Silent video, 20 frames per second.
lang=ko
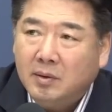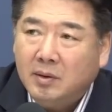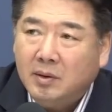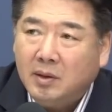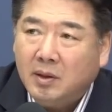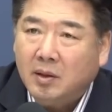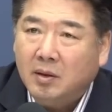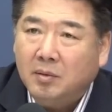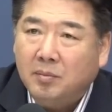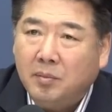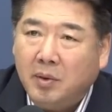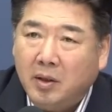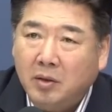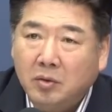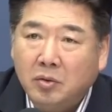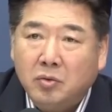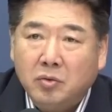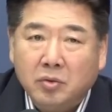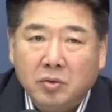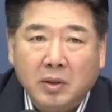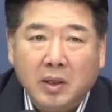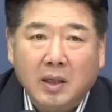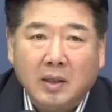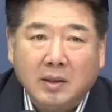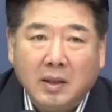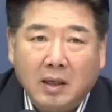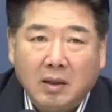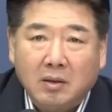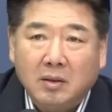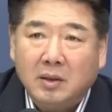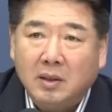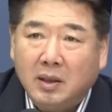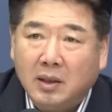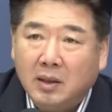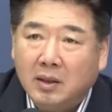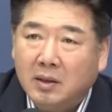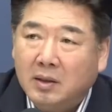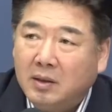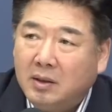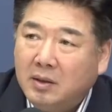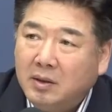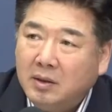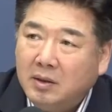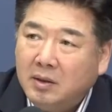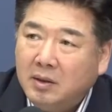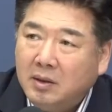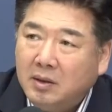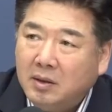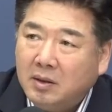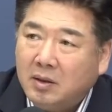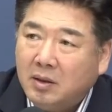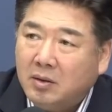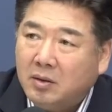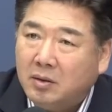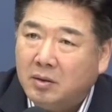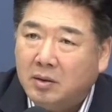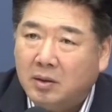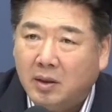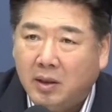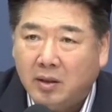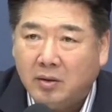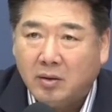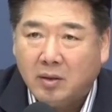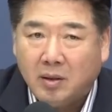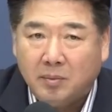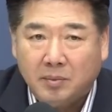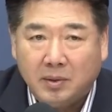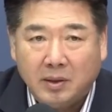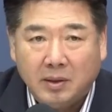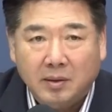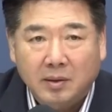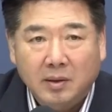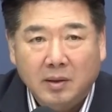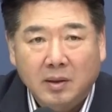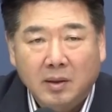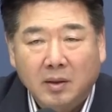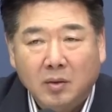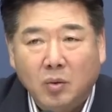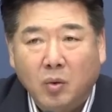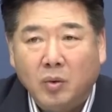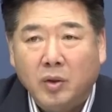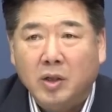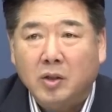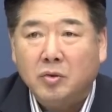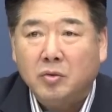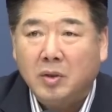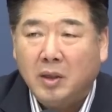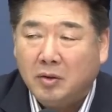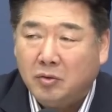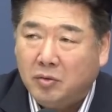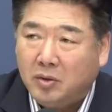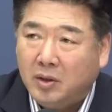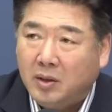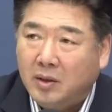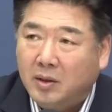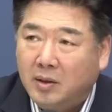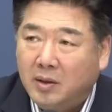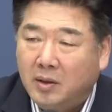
이거 매우 중대한 사건이다. 이렇게 저는 해석합니다. 통일 지상주의.